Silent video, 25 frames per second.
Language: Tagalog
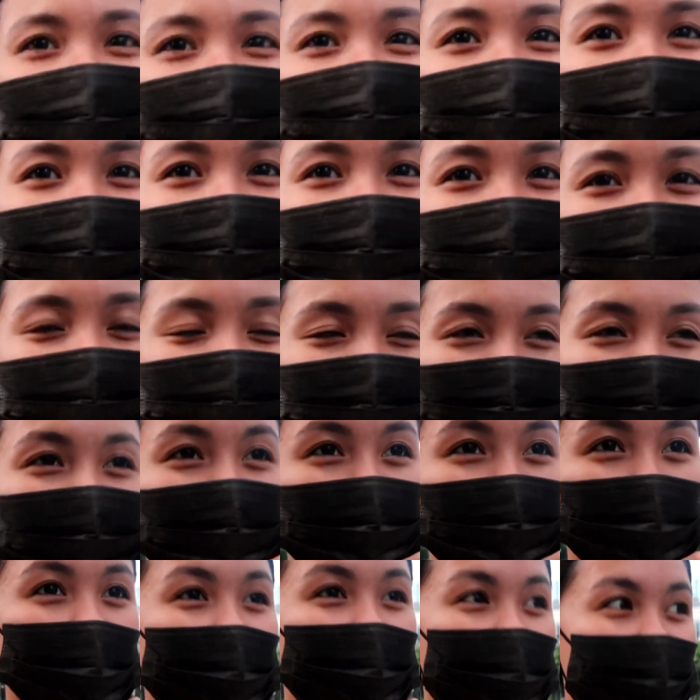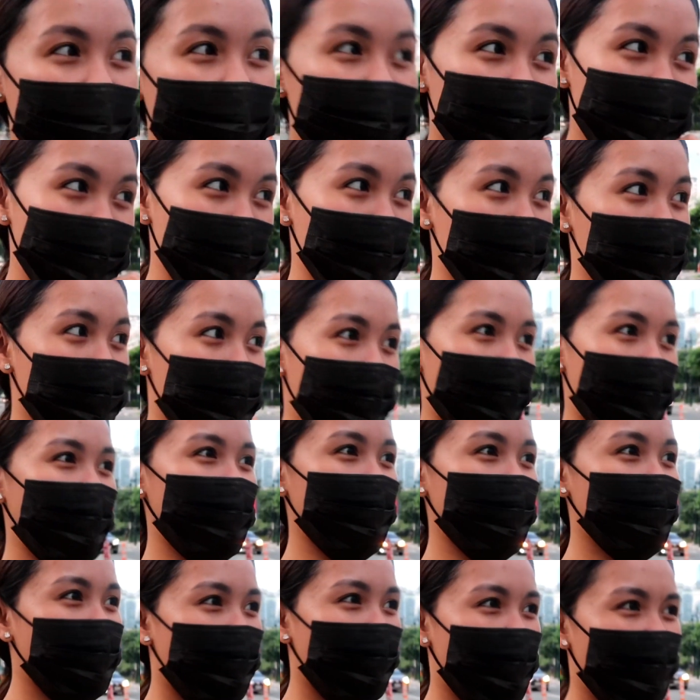Guys, so tinry ko yung
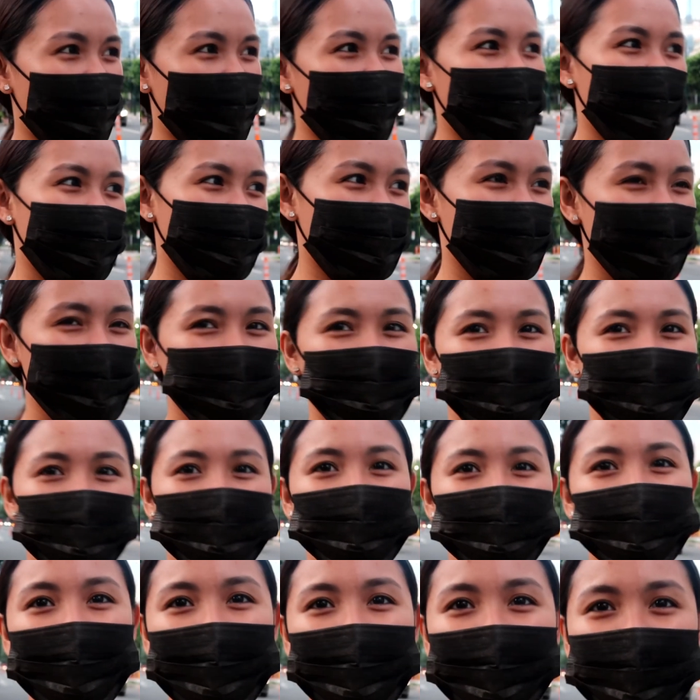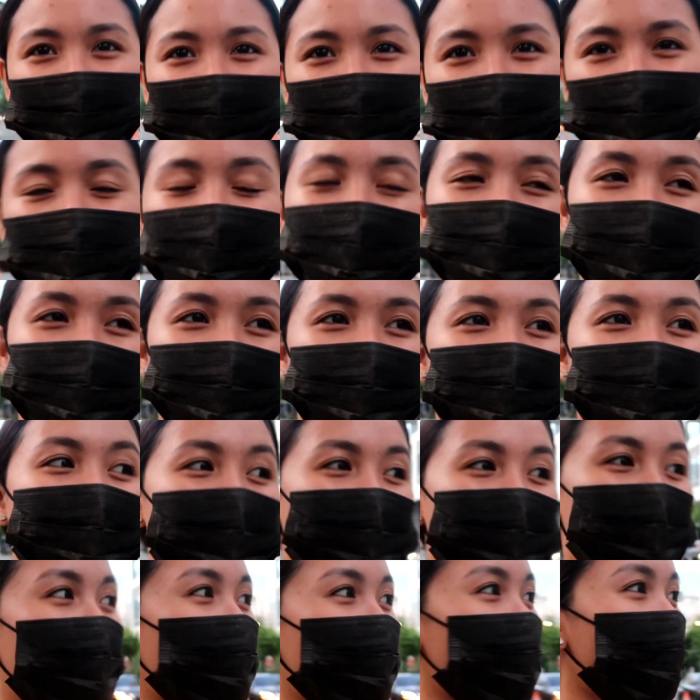bike and it's too high for me.
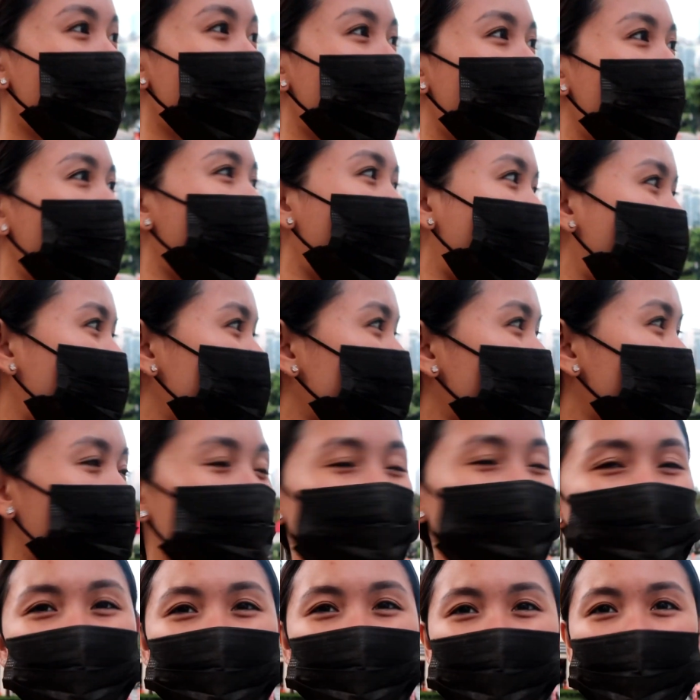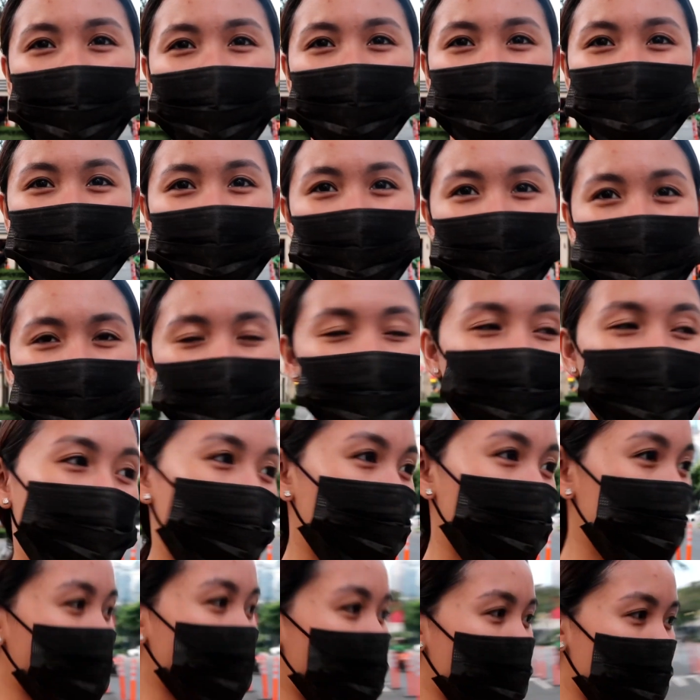Ayoko yung naka-tipto
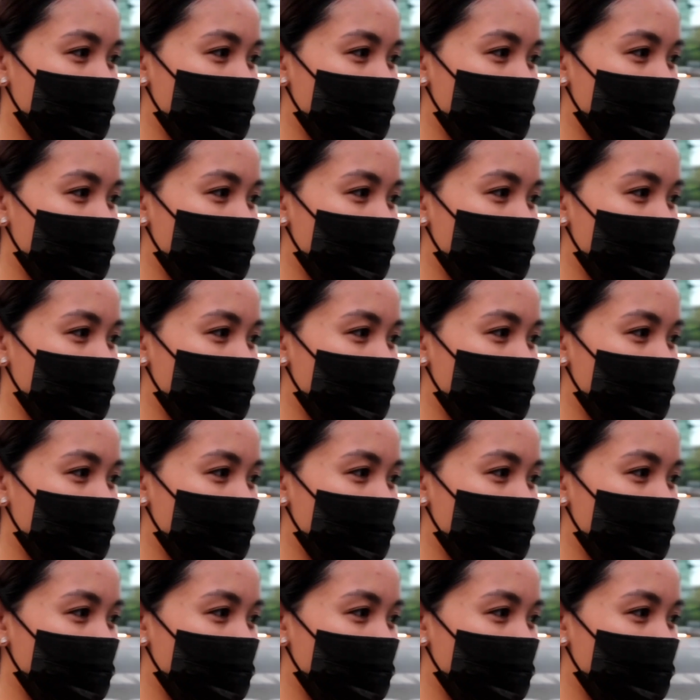ako sa